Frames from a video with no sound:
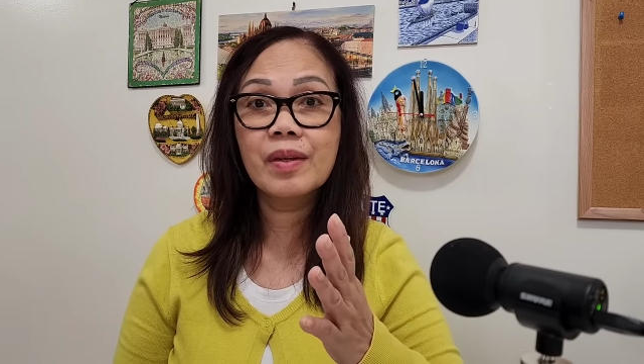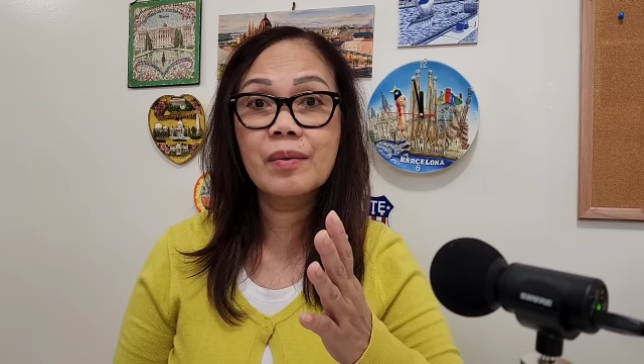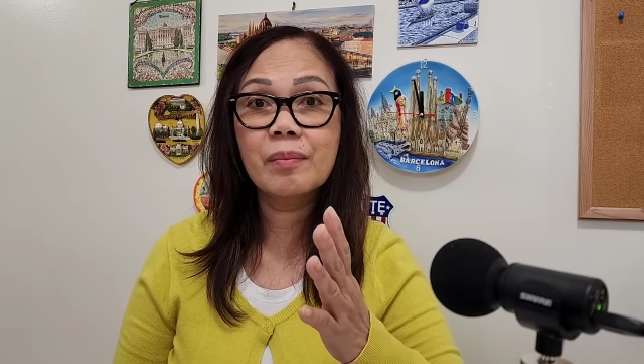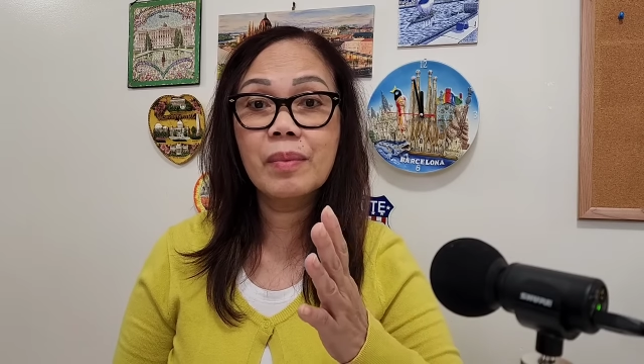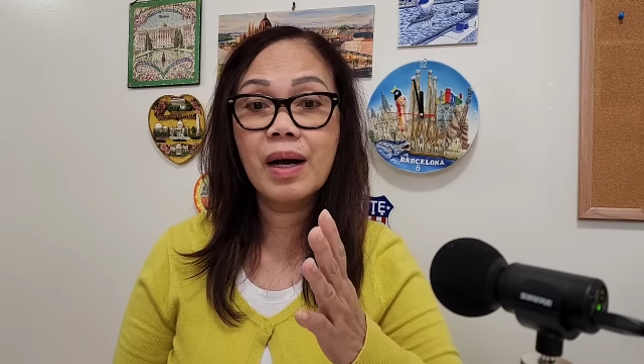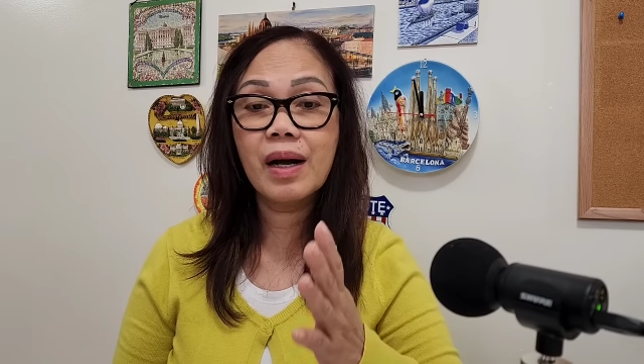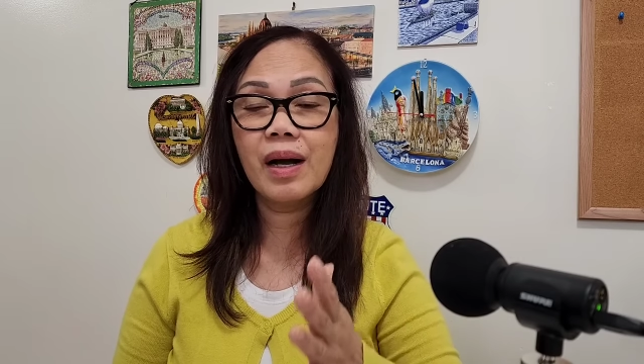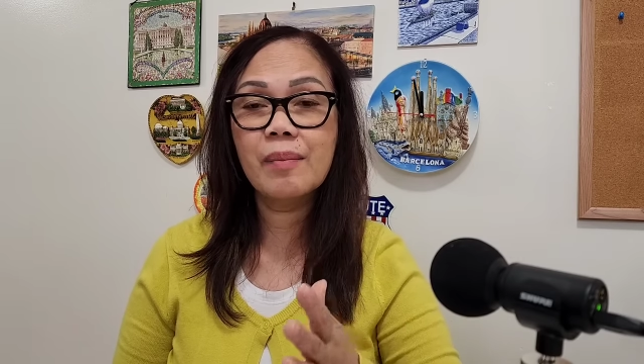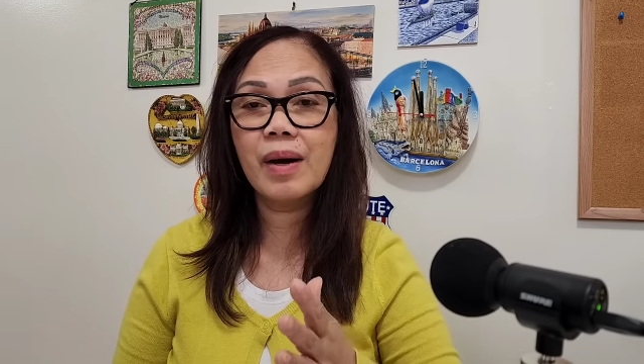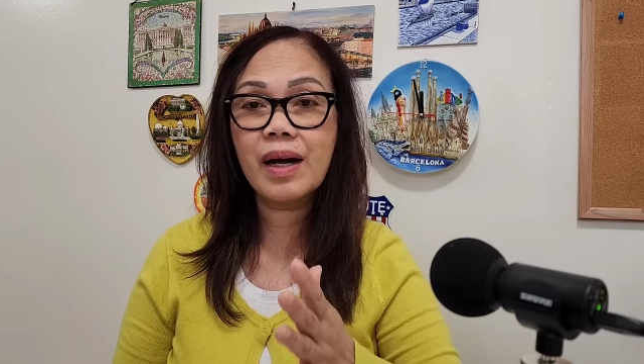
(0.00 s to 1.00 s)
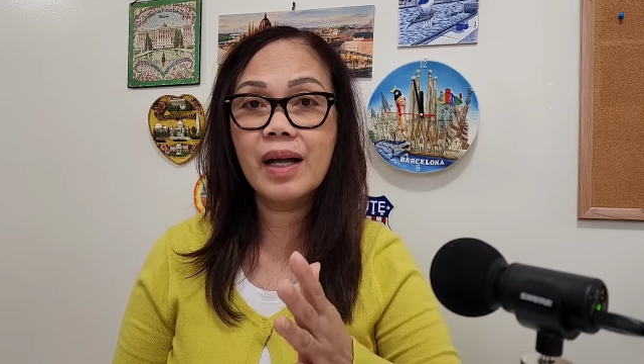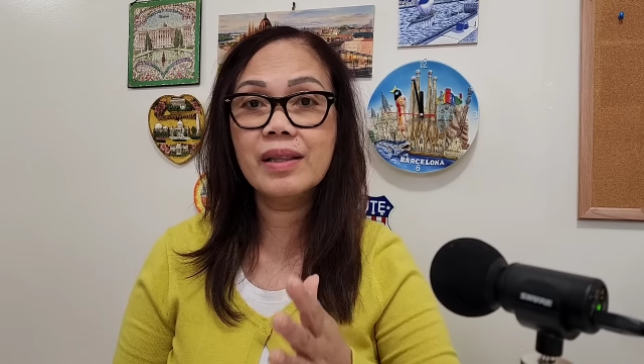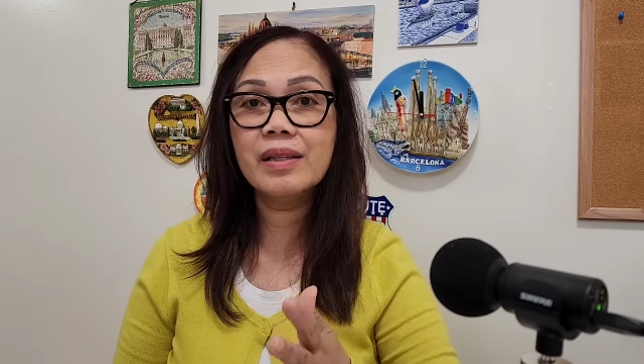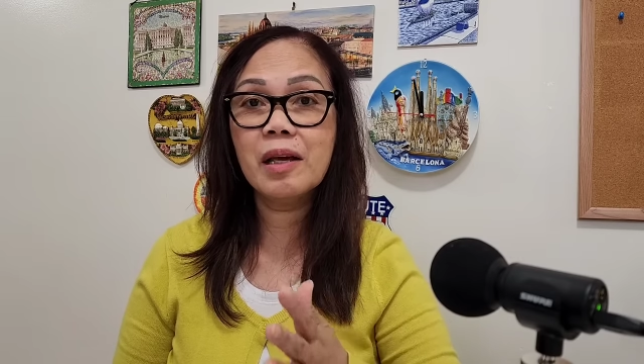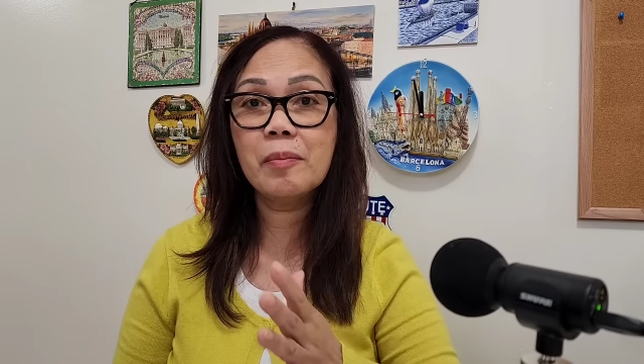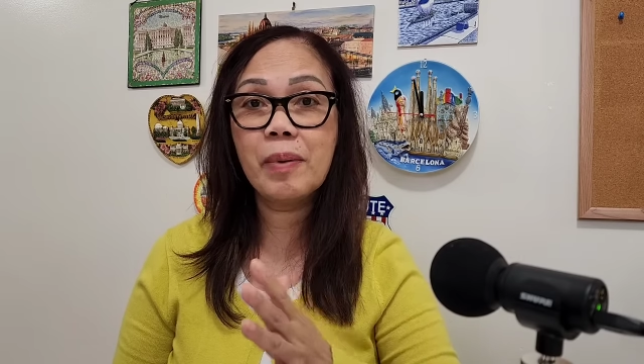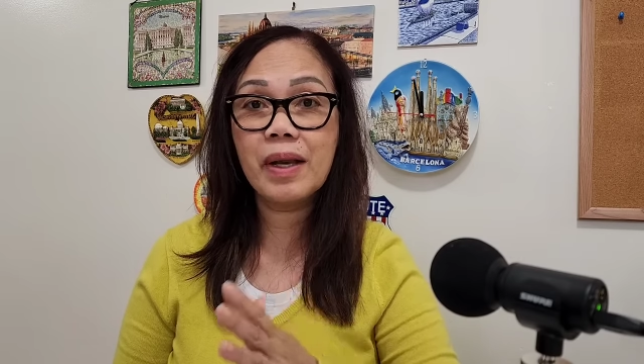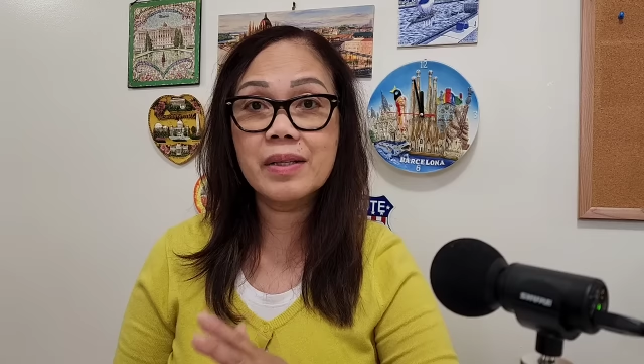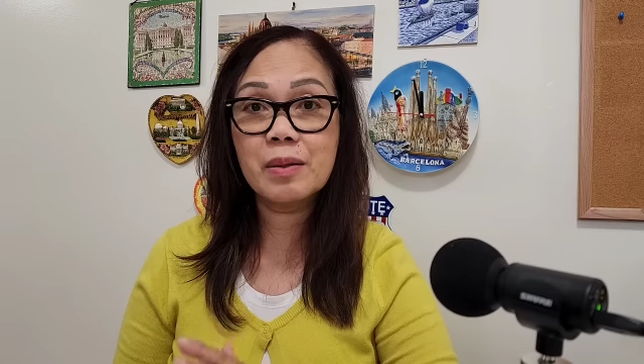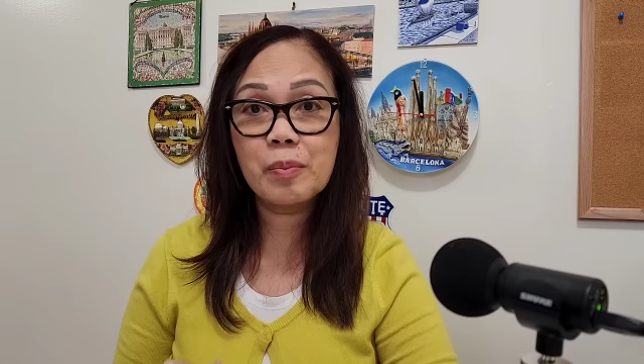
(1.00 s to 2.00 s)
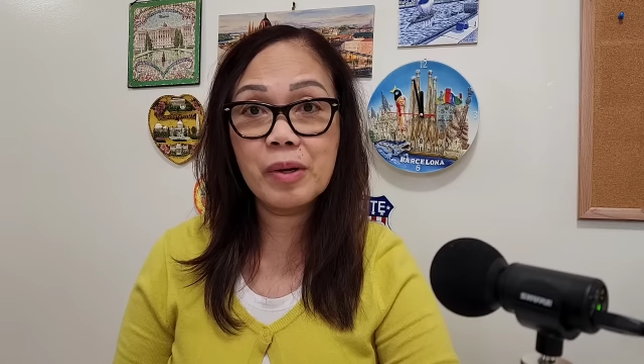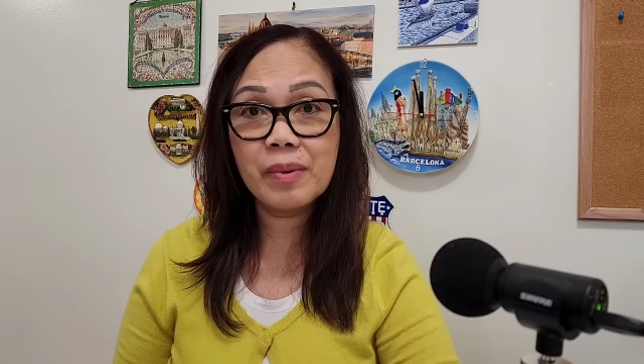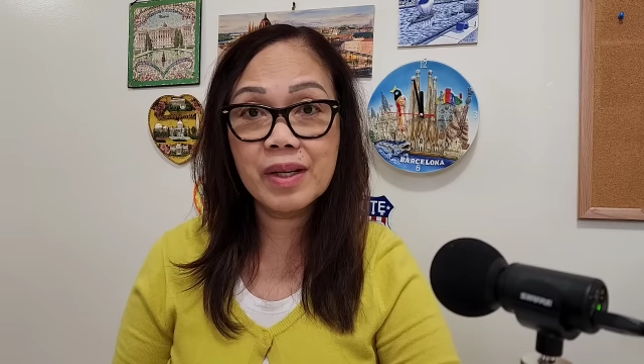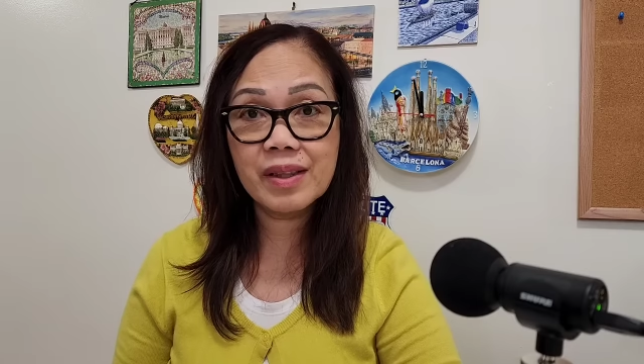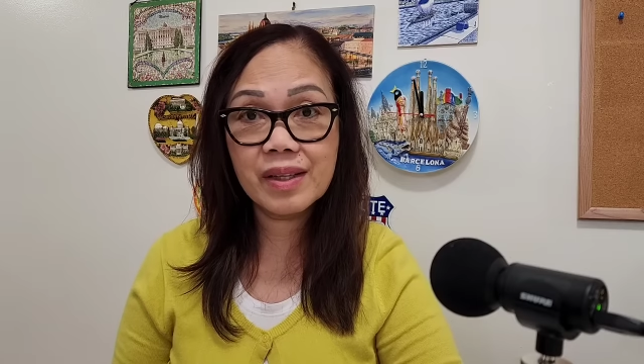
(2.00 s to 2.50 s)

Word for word: mga bakante para sa permanent